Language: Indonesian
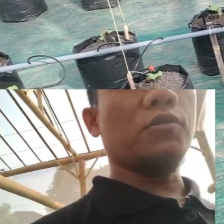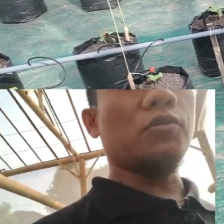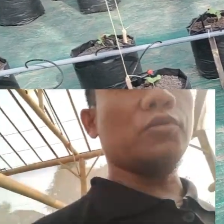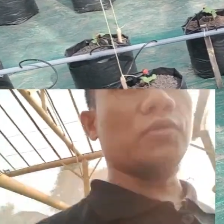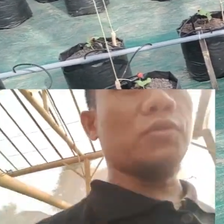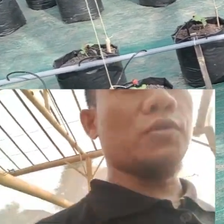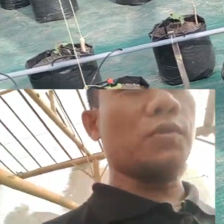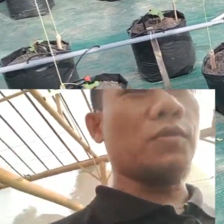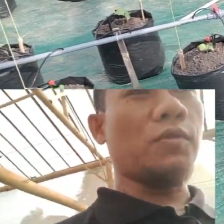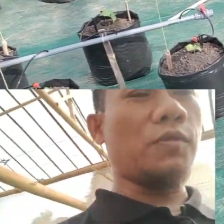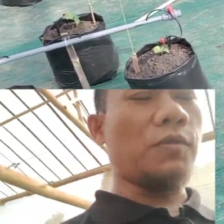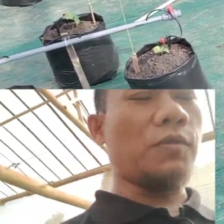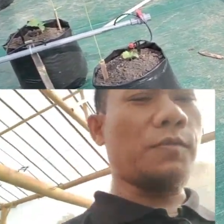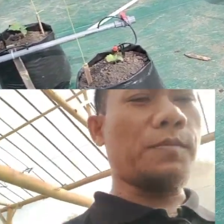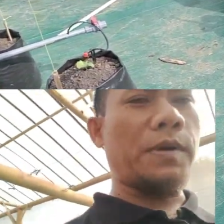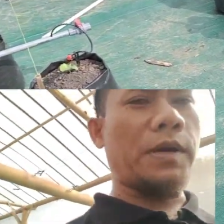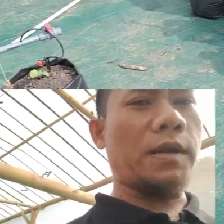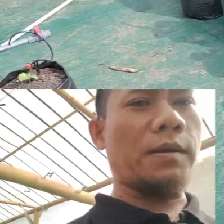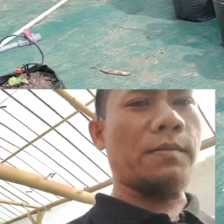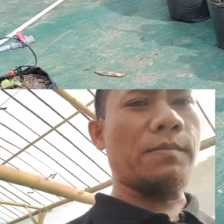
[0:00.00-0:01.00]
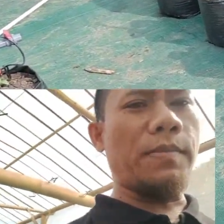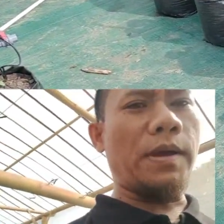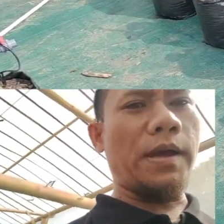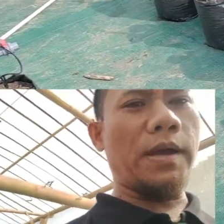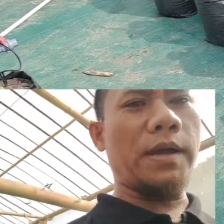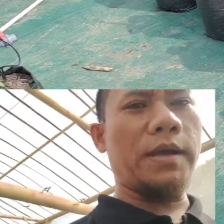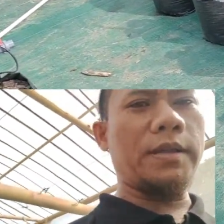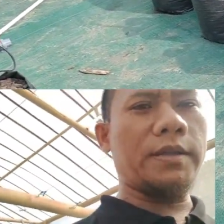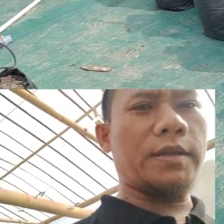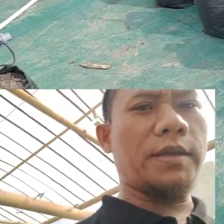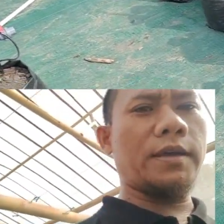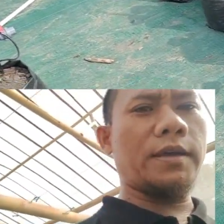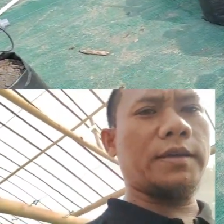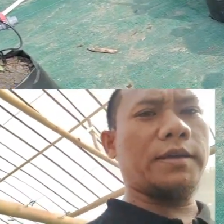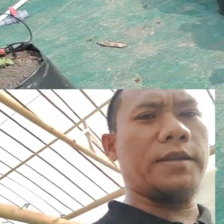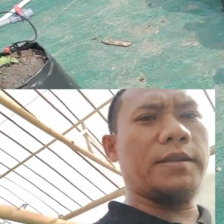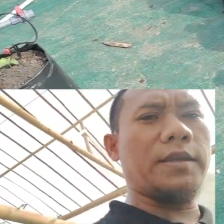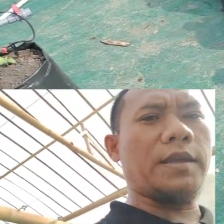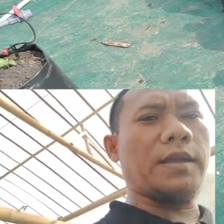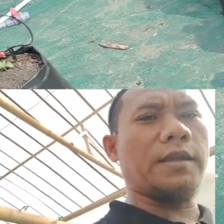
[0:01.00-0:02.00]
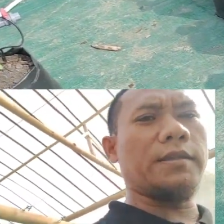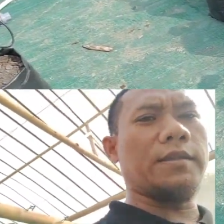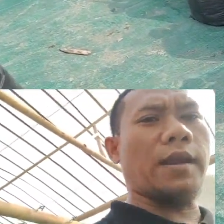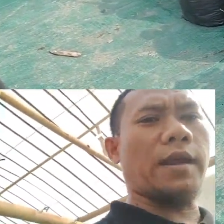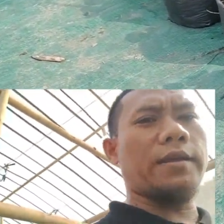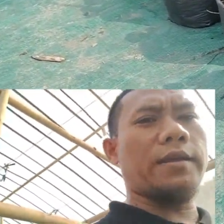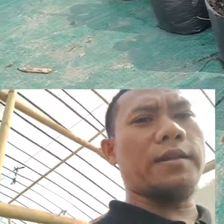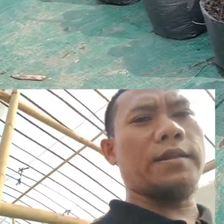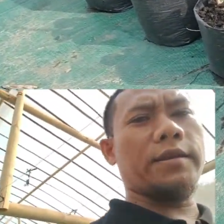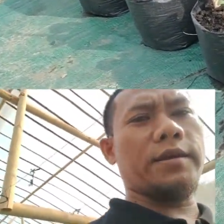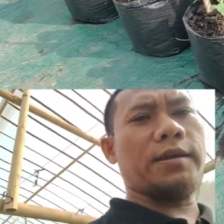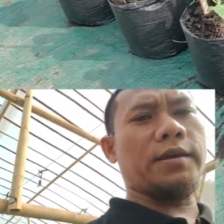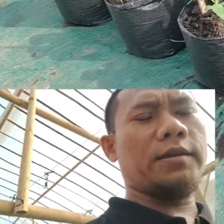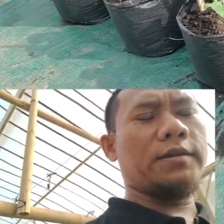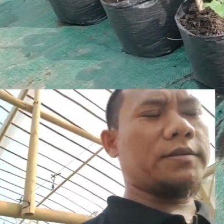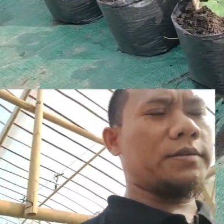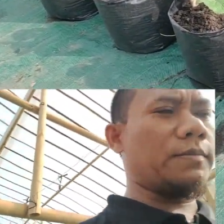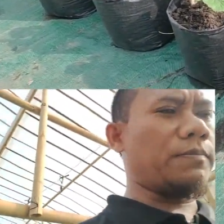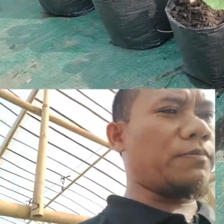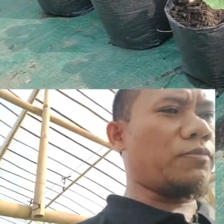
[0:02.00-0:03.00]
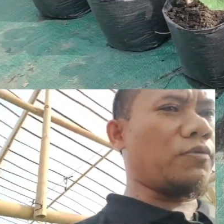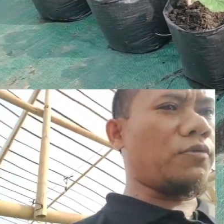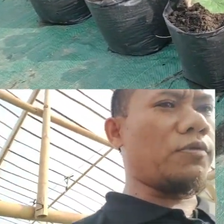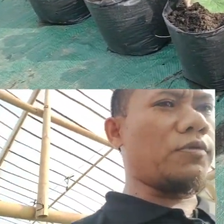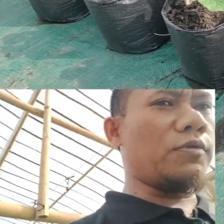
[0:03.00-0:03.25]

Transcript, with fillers: Untuk perkembangannya ini yang trial ya, 10